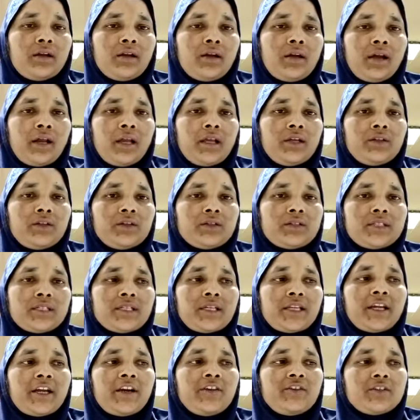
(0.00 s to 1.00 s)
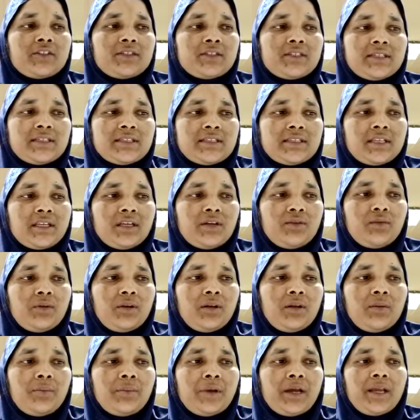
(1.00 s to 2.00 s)
ఐదో సిట్కా వచ్చేసి
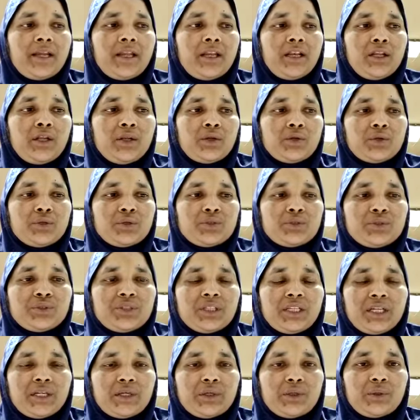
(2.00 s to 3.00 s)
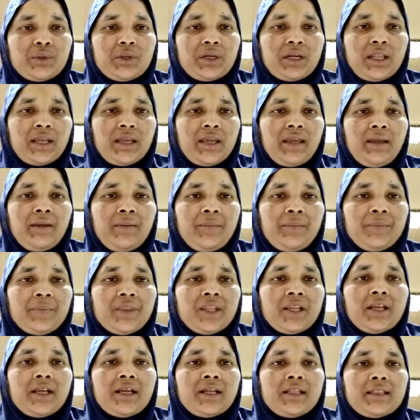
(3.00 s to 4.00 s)
ఉల్లిపాయల్ని రోజు తింటుంటే
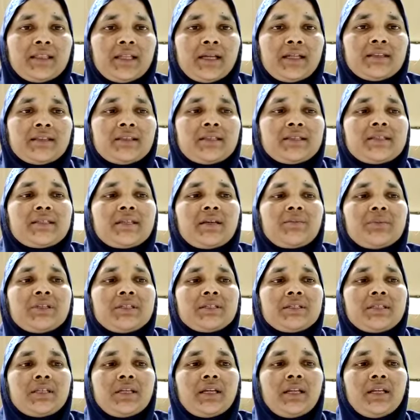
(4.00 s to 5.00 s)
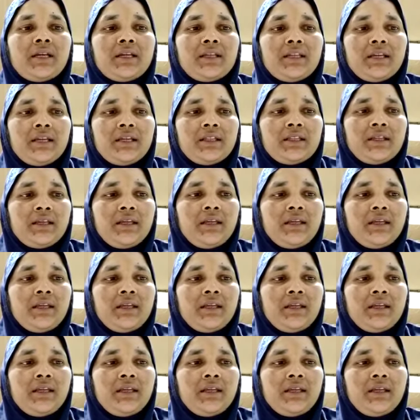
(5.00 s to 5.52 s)
దంత సమస్యలు అనేది